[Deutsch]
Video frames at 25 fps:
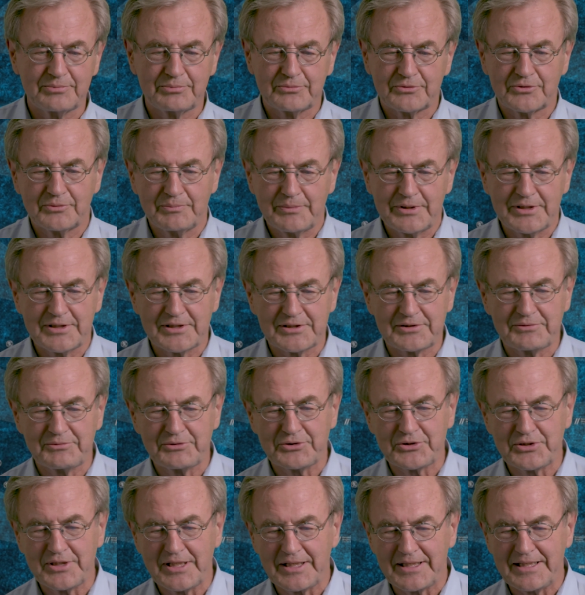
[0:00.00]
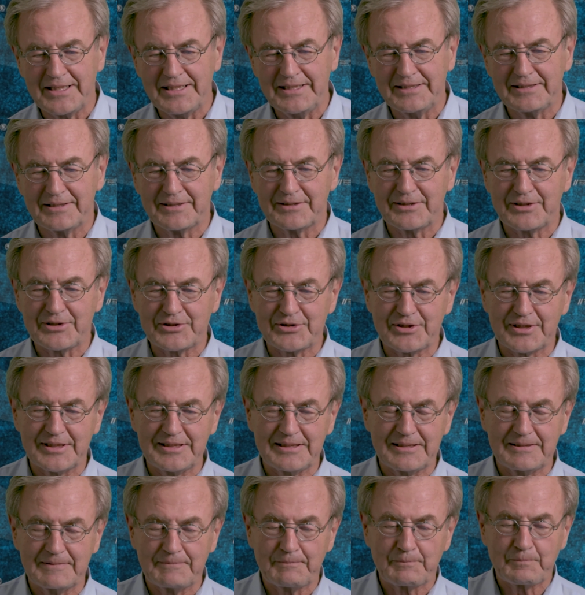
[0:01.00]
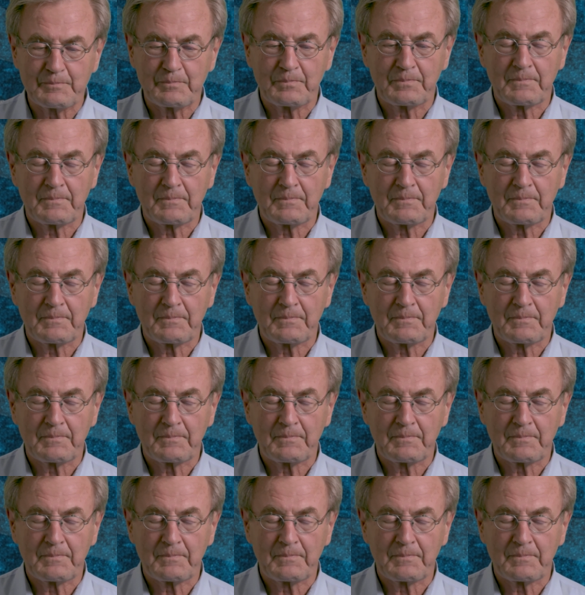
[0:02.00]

zumindest zwischen den Kindern, gestritten.